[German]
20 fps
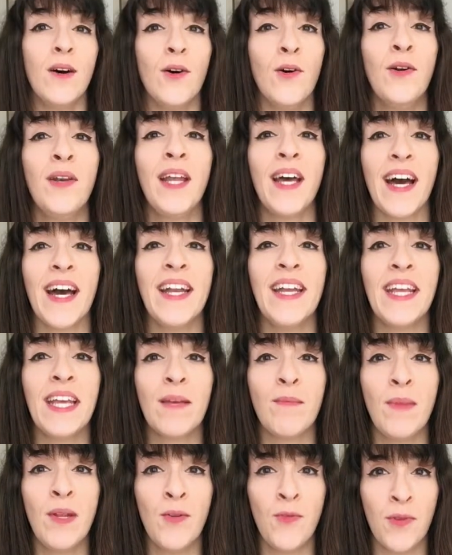Und nach
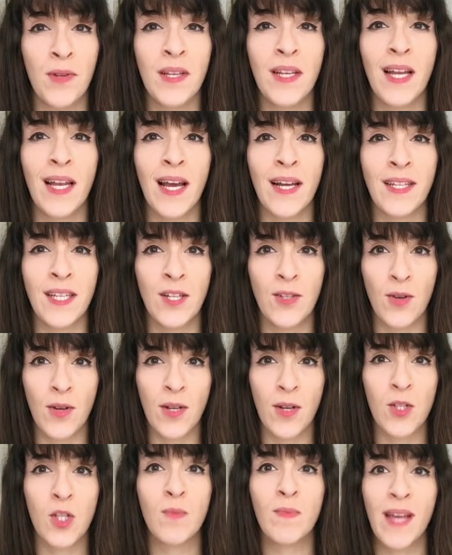einigen Minuten gelangt ihr
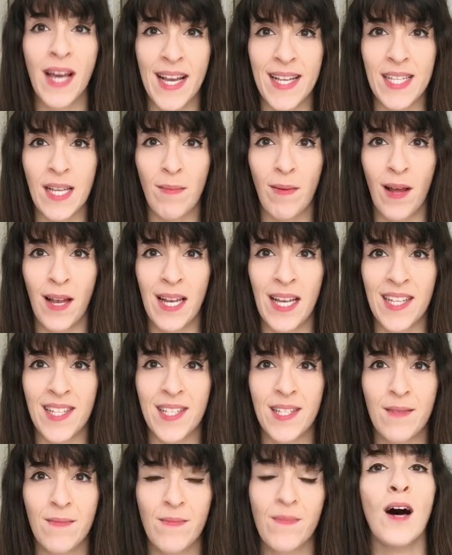dort auch zum
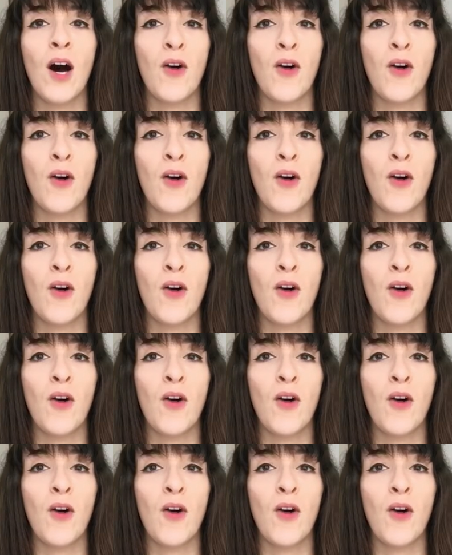Kaiserpalast.